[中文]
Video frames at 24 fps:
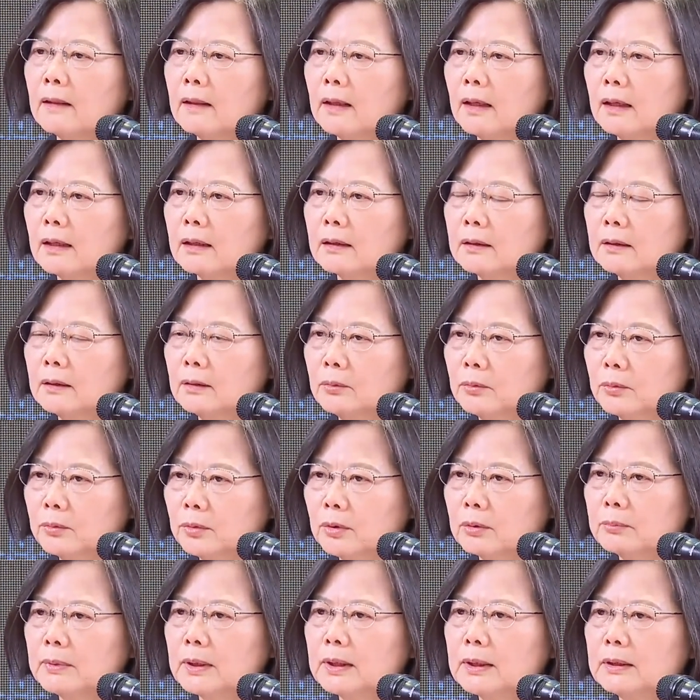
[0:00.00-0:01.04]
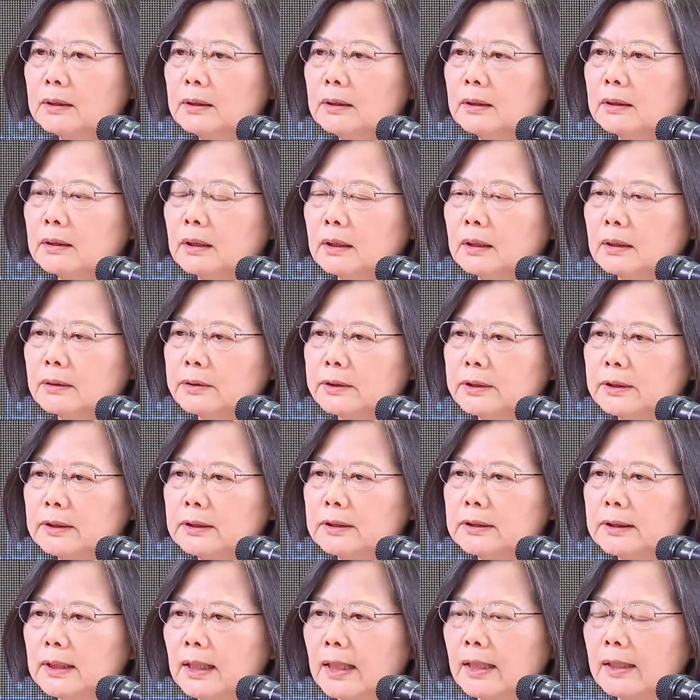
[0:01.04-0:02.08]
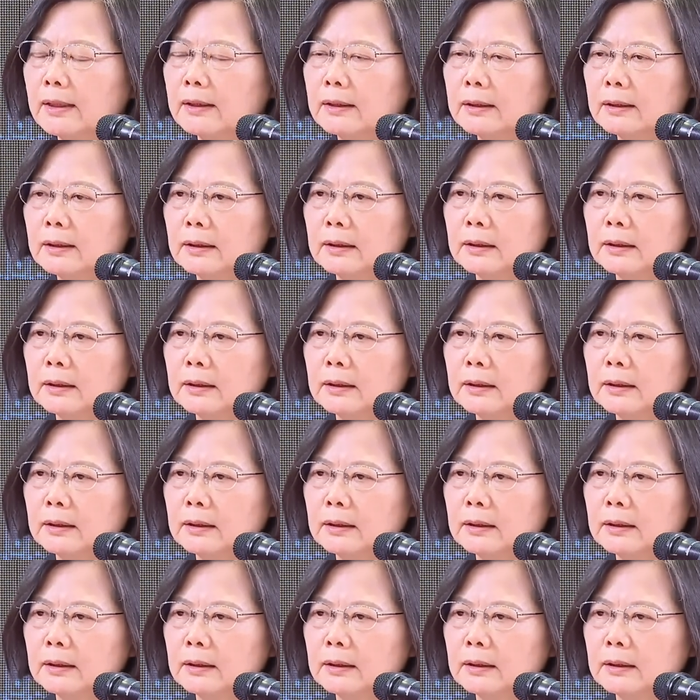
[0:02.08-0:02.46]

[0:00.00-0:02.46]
那我们呃是在，